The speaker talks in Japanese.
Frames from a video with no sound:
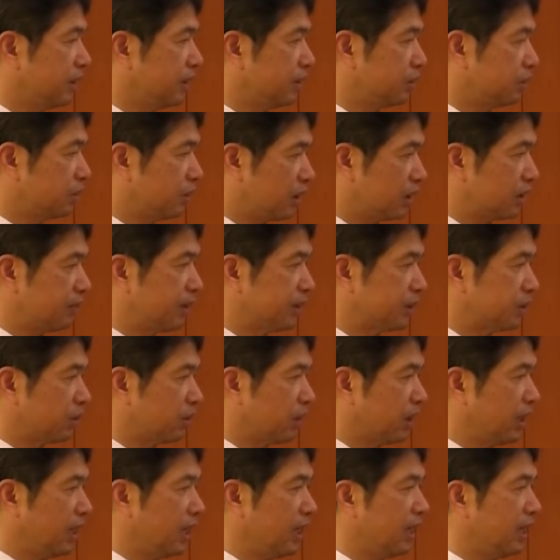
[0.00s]
宿泊場所
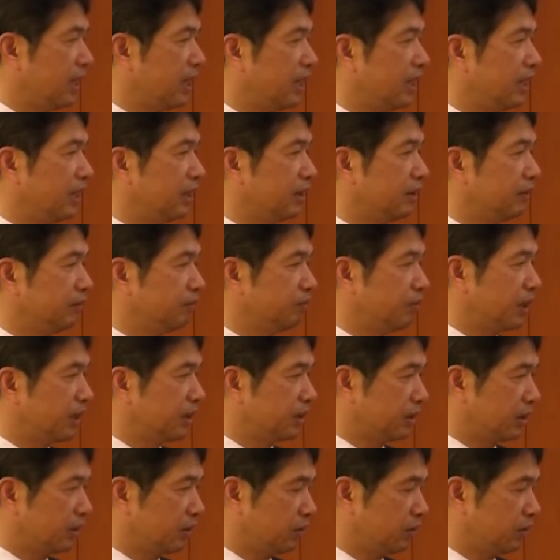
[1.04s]
からあ、まあ、